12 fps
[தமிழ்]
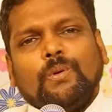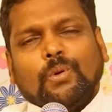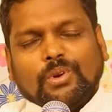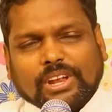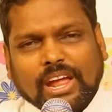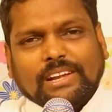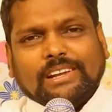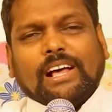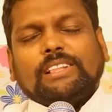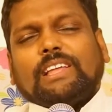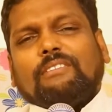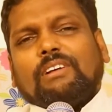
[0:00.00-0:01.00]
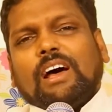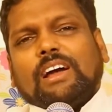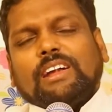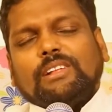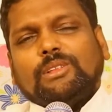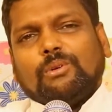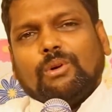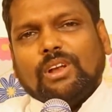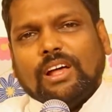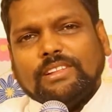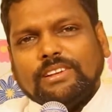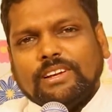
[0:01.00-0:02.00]
ஒன்று கேட்டால் தவறாக
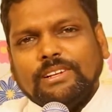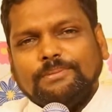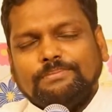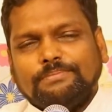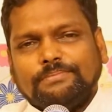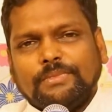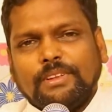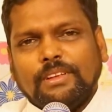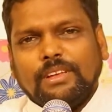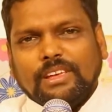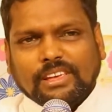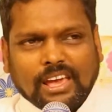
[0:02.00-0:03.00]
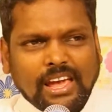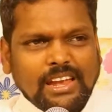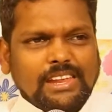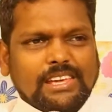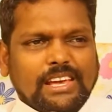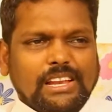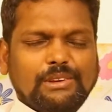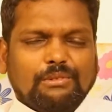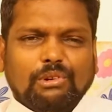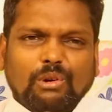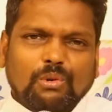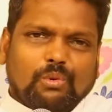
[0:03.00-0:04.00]
எடுத்துக்கொள்ளாதீர்கள் ஏன் நீங்கள்
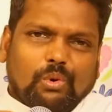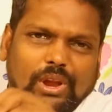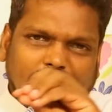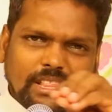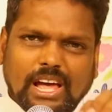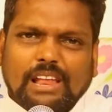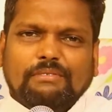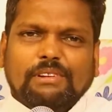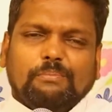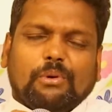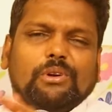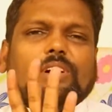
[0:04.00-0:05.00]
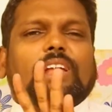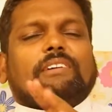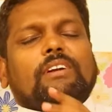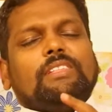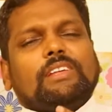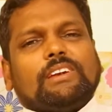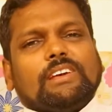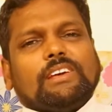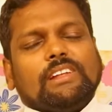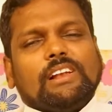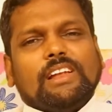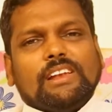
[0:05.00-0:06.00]
இவ்வளவு குறைந்த அளவில் பொருட்களை
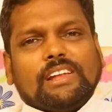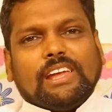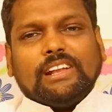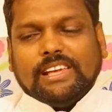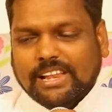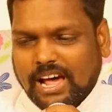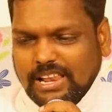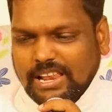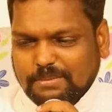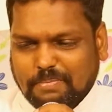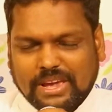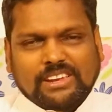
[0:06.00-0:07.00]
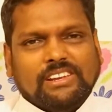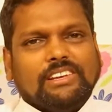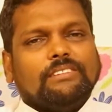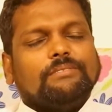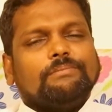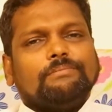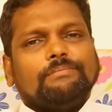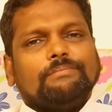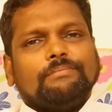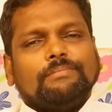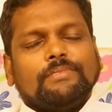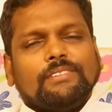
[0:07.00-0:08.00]
வைத்திருக்கிறீர்கள் என்று கேட்கிறார் இந்த பயணி
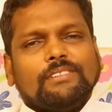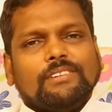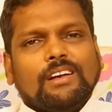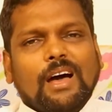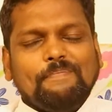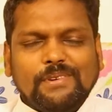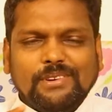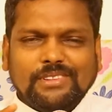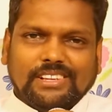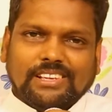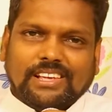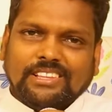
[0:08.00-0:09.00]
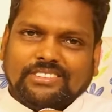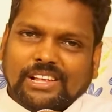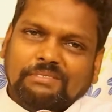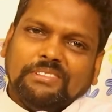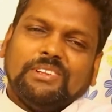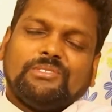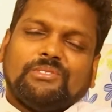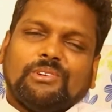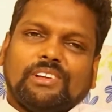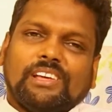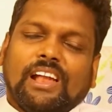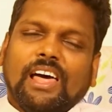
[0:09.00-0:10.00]
அப்பொழுது அந்த செல்வந்தர்
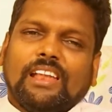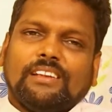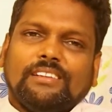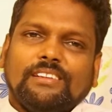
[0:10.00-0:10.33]
சொல்கிறார்